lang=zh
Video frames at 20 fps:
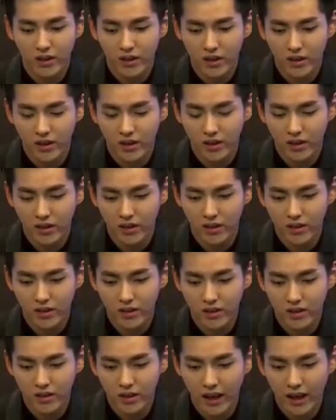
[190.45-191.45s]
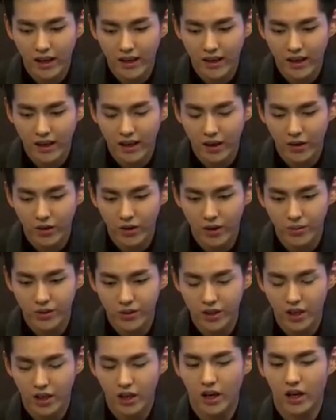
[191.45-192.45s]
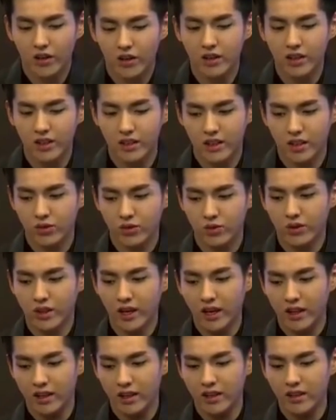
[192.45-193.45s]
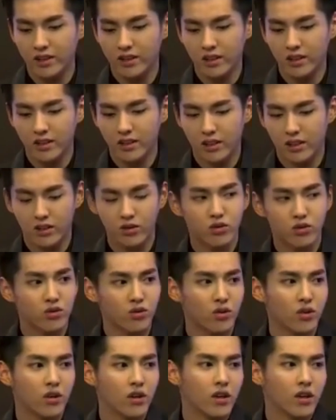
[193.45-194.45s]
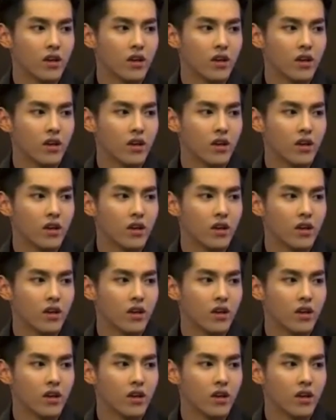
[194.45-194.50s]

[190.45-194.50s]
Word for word: 呃，它应该也会比较好的体现出电影的一些情绪，